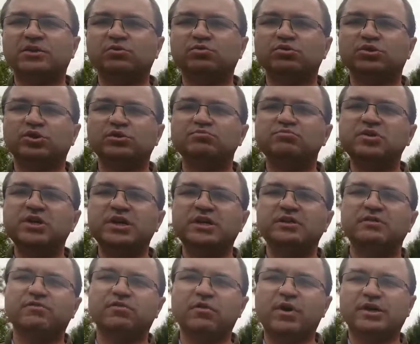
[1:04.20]
którzy
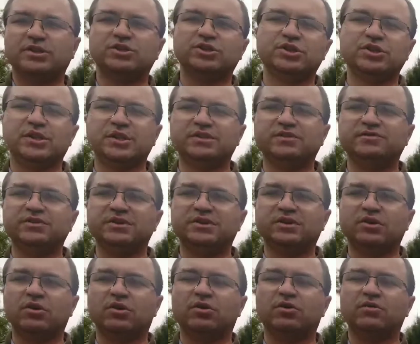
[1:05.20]
mieli właśnie
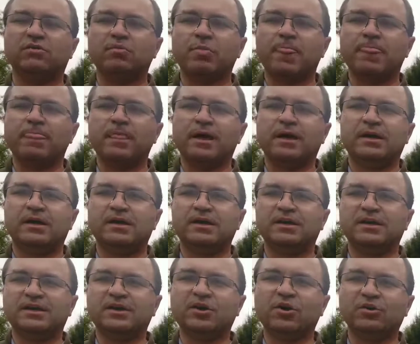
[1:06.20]
nazwisko
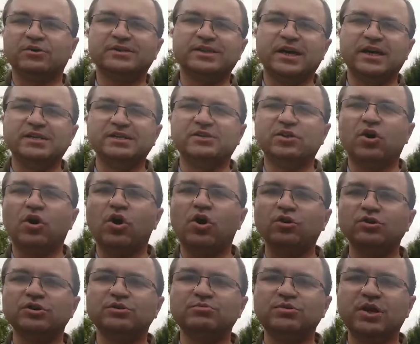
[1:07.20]
e, Koza i to
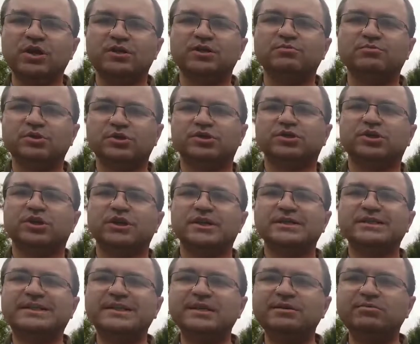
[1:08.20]
oni mieli być
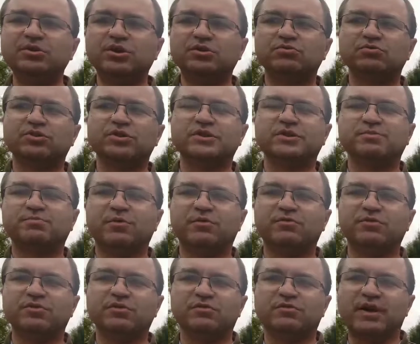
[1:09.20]
tymi, którzy
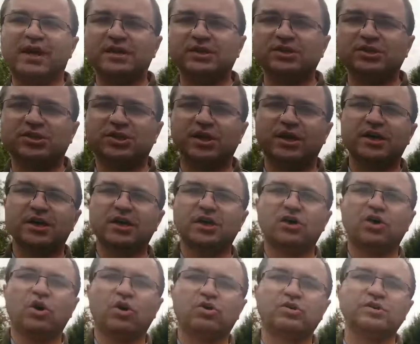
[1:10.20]
spowodowali, że
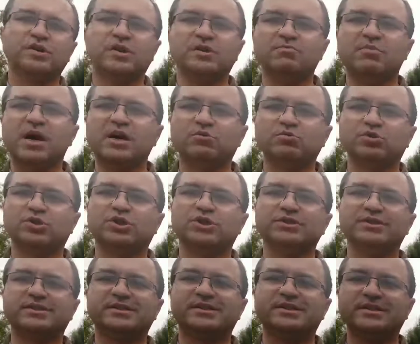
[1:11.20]
Kornel
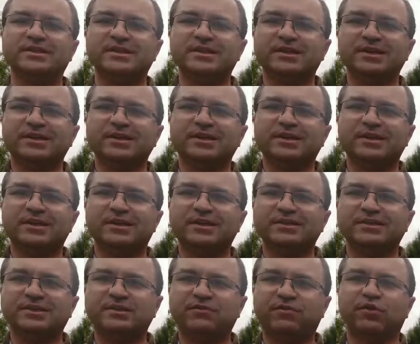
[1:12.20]
Makuszyński
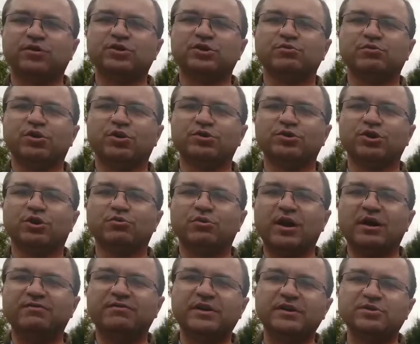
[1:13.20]
e, stworzył
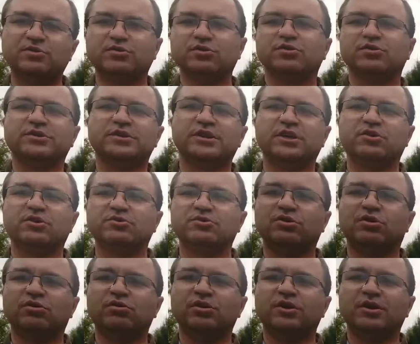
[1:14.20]
koziołka wędrującego
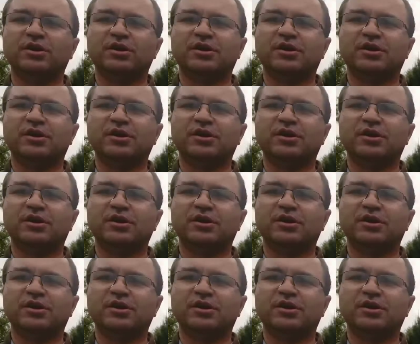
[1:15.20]
do